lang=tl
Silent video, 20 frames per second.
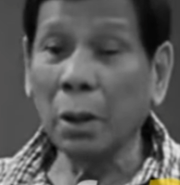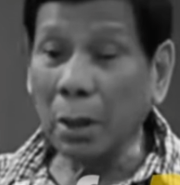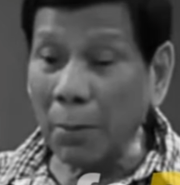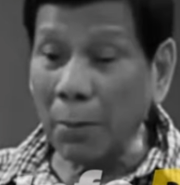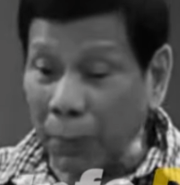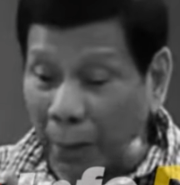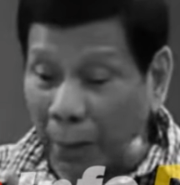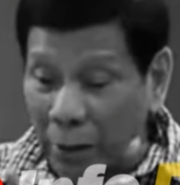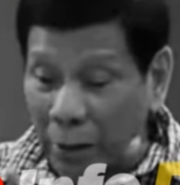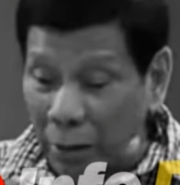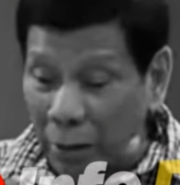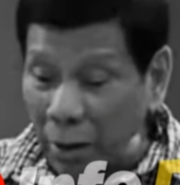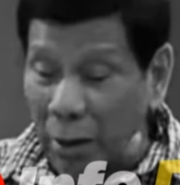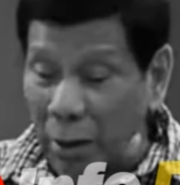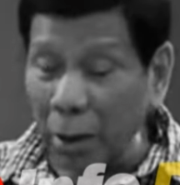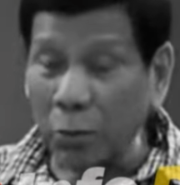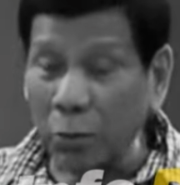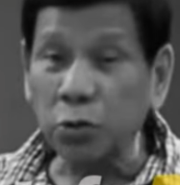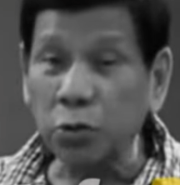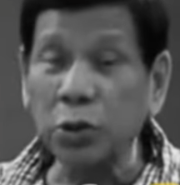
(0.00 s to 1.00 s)

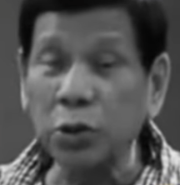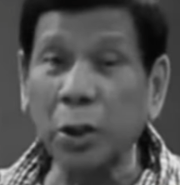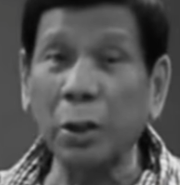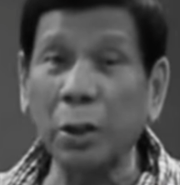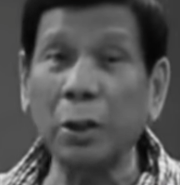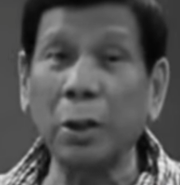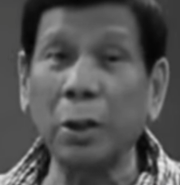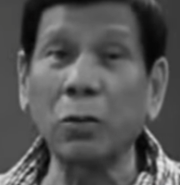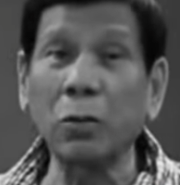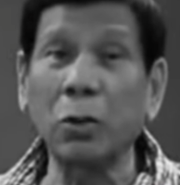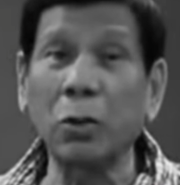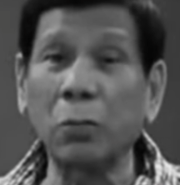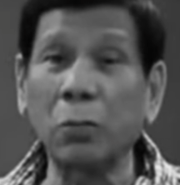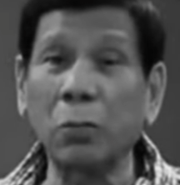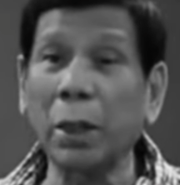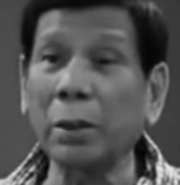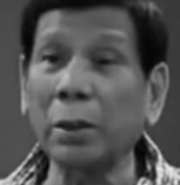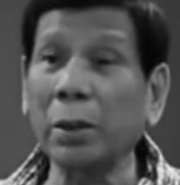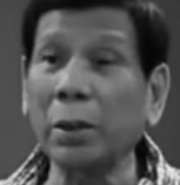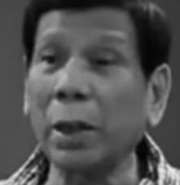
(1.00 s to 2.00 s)
Nagkampanya lang ako sa anak
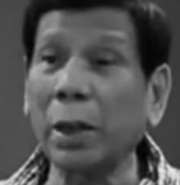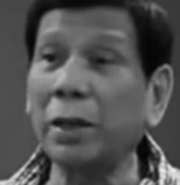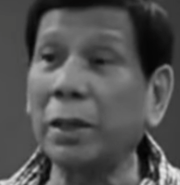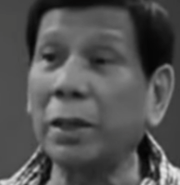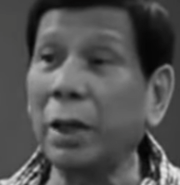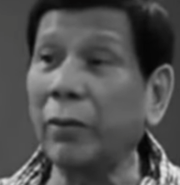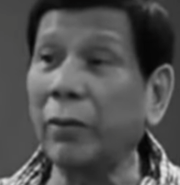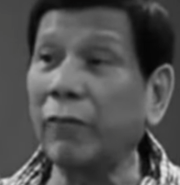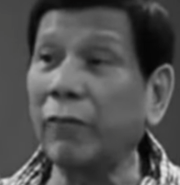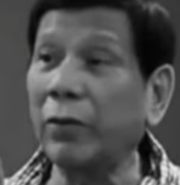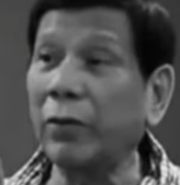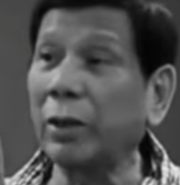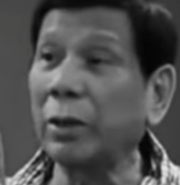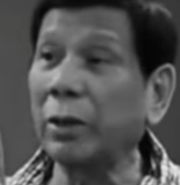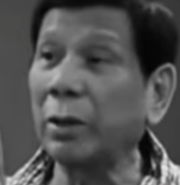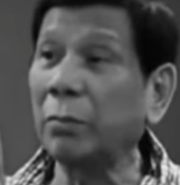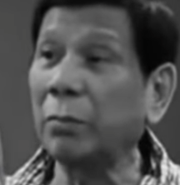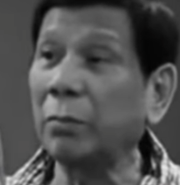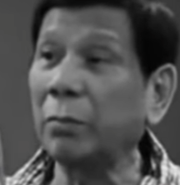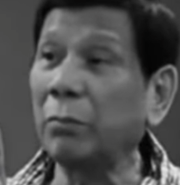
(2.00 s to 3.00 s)
ko, but I
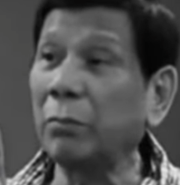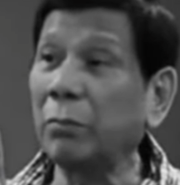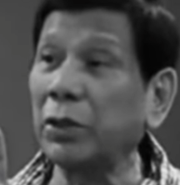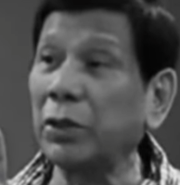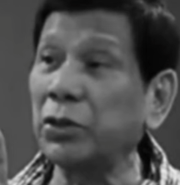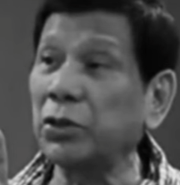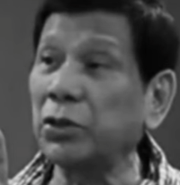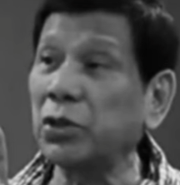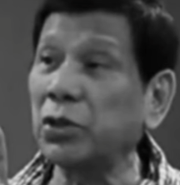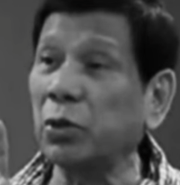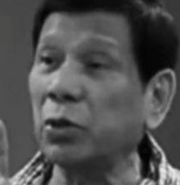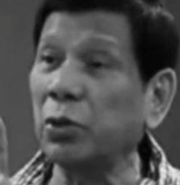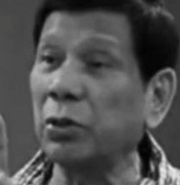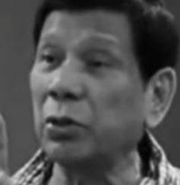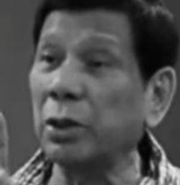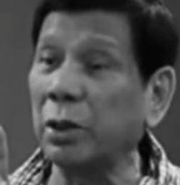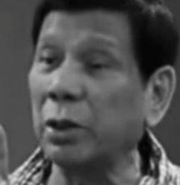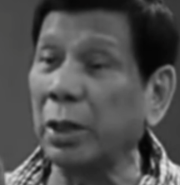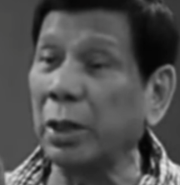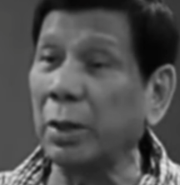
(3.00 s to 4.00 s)
never
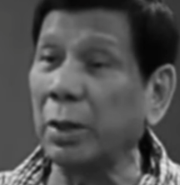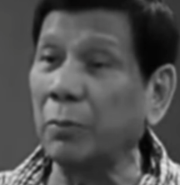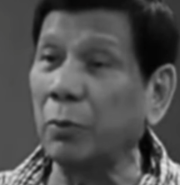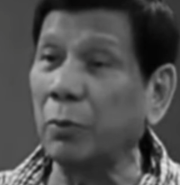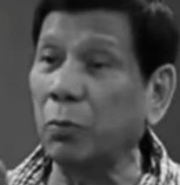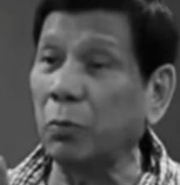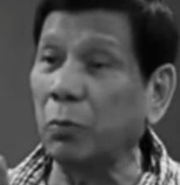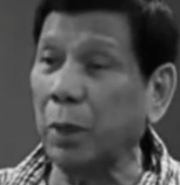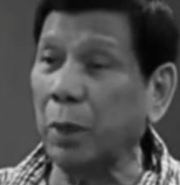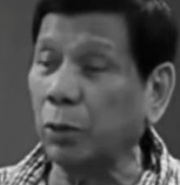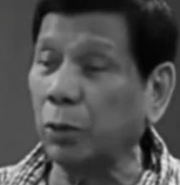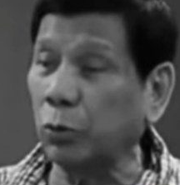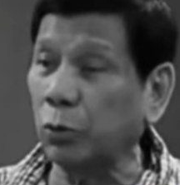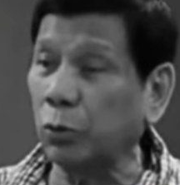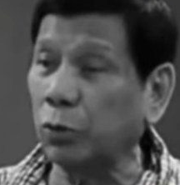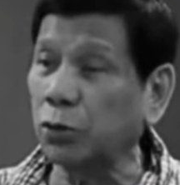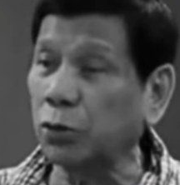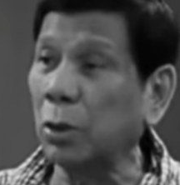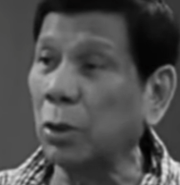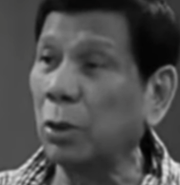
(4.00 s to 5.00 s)
mentioned the name of
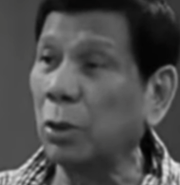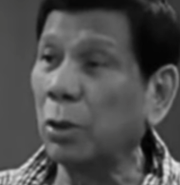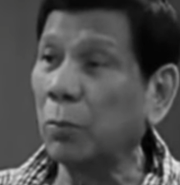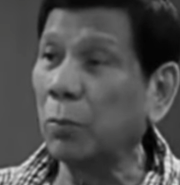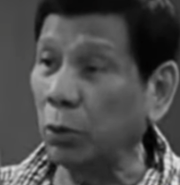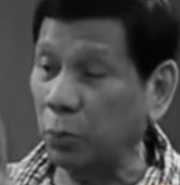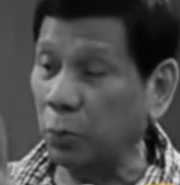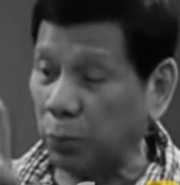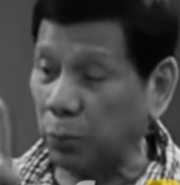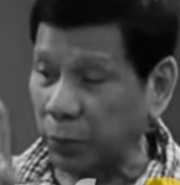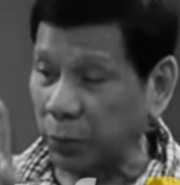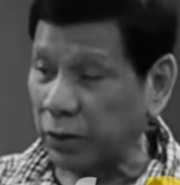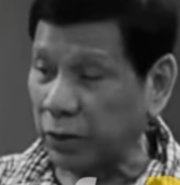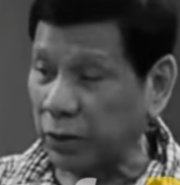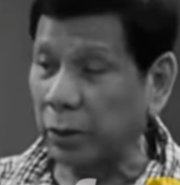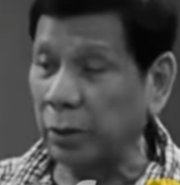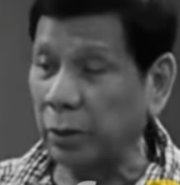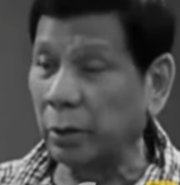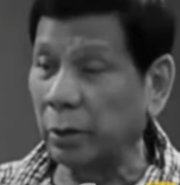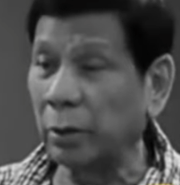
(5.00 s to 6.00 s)
Marcos for
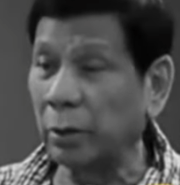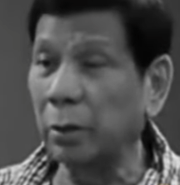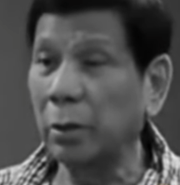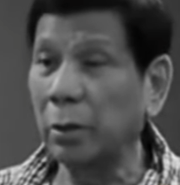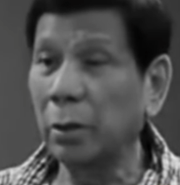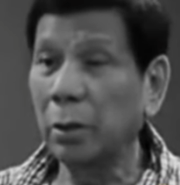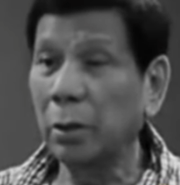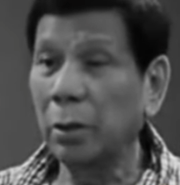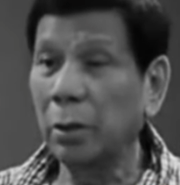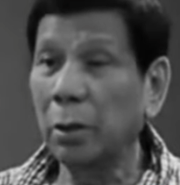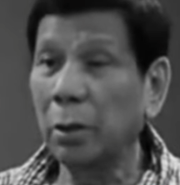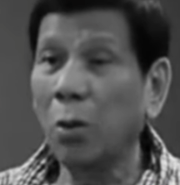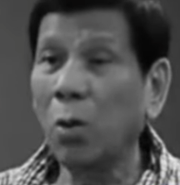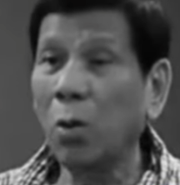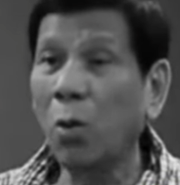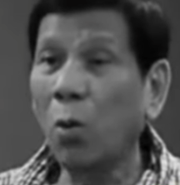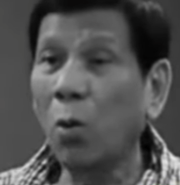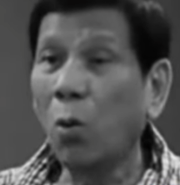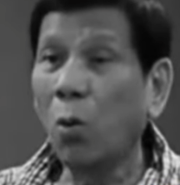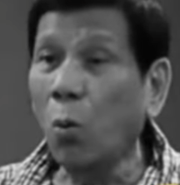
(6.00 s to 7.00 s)
president.
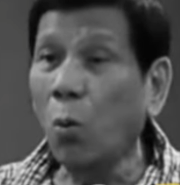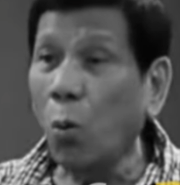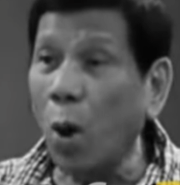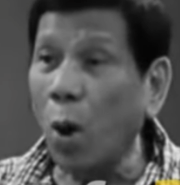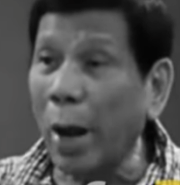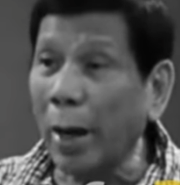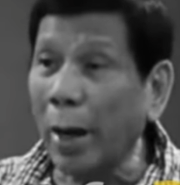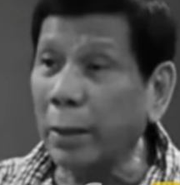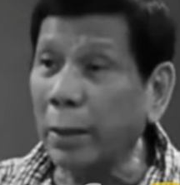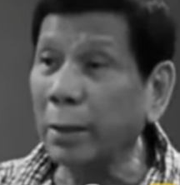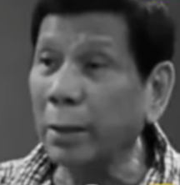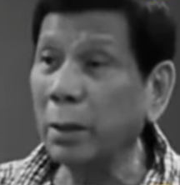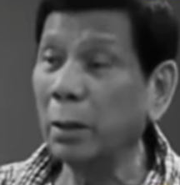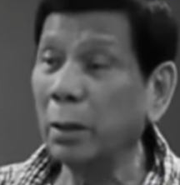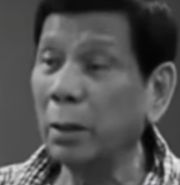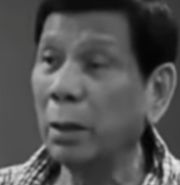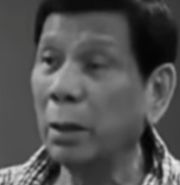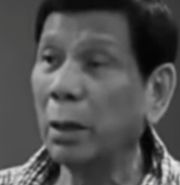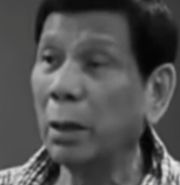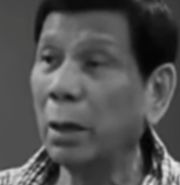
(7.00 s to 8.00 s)

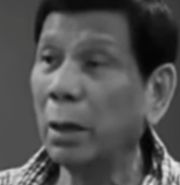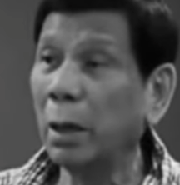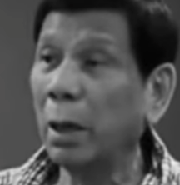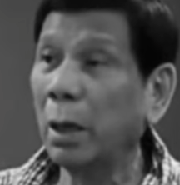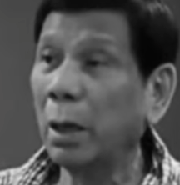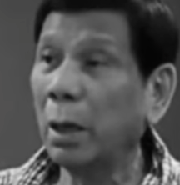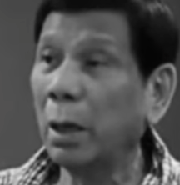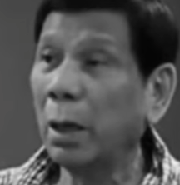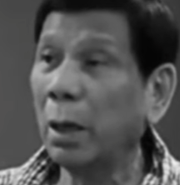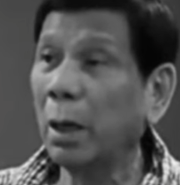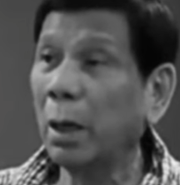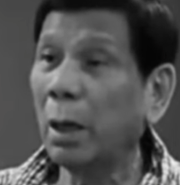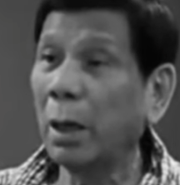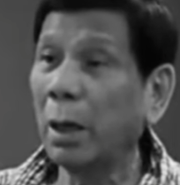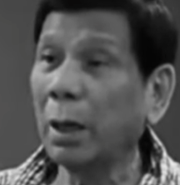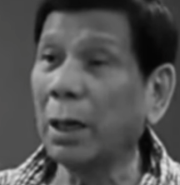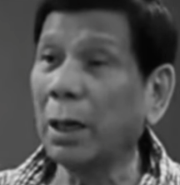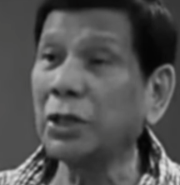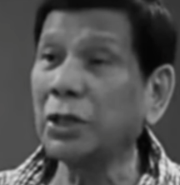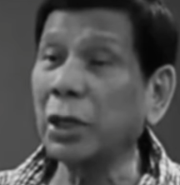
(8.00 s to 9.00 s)
Why?
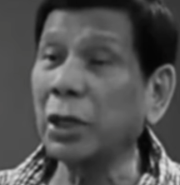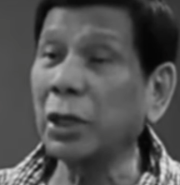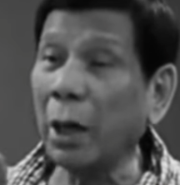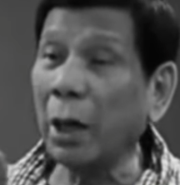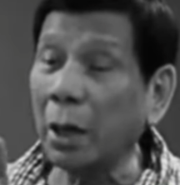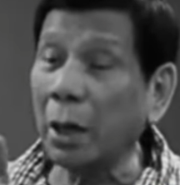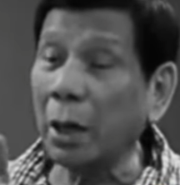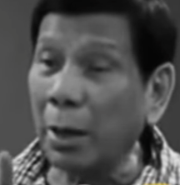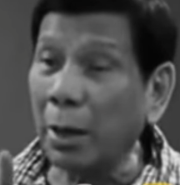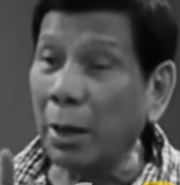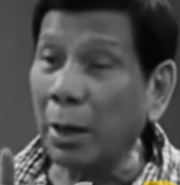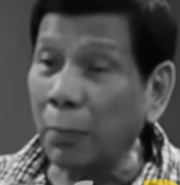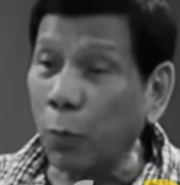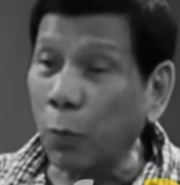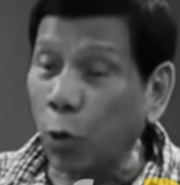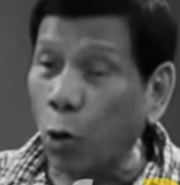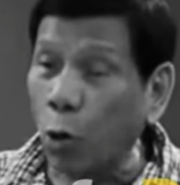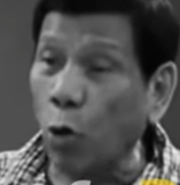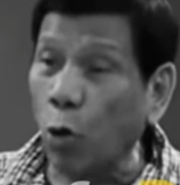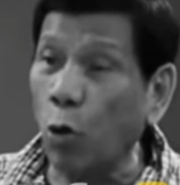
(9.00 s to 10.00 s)
Kasi
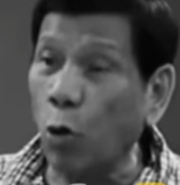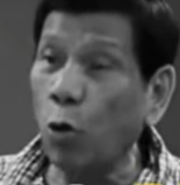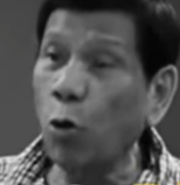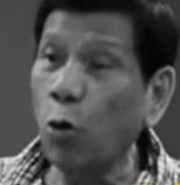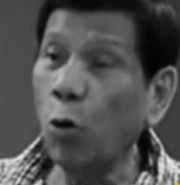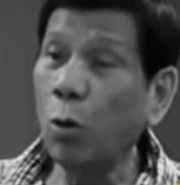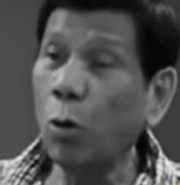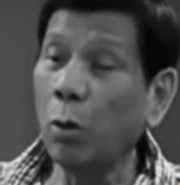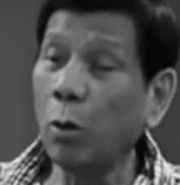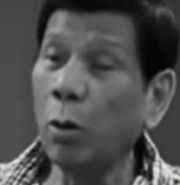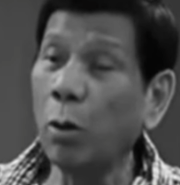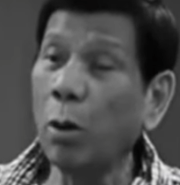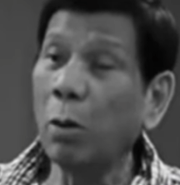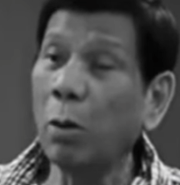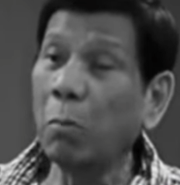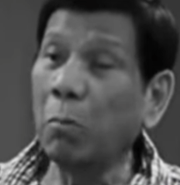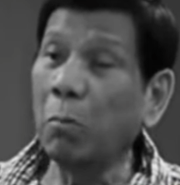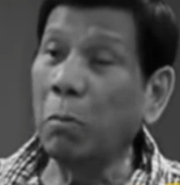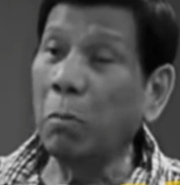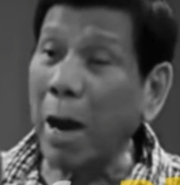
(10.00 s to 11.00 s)
alam ko,
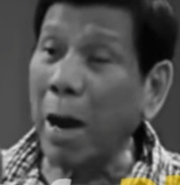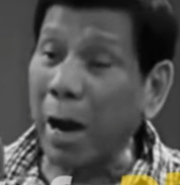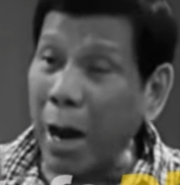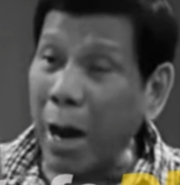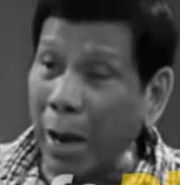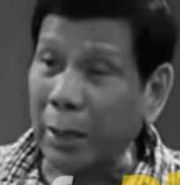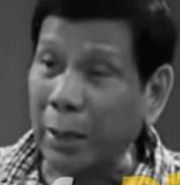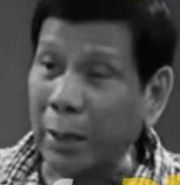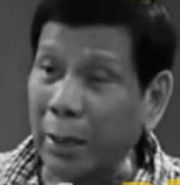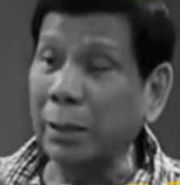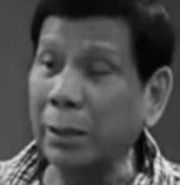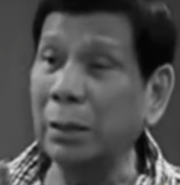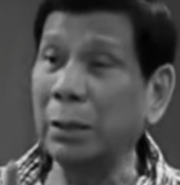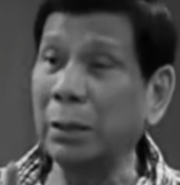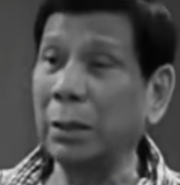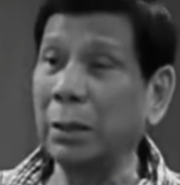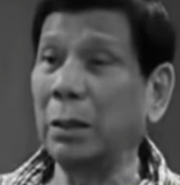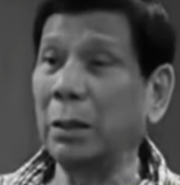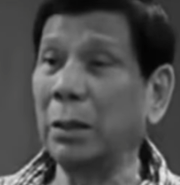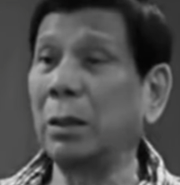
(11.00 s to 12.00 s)
bangag
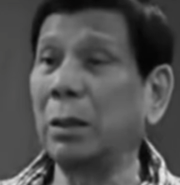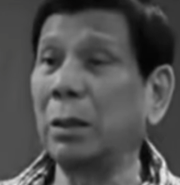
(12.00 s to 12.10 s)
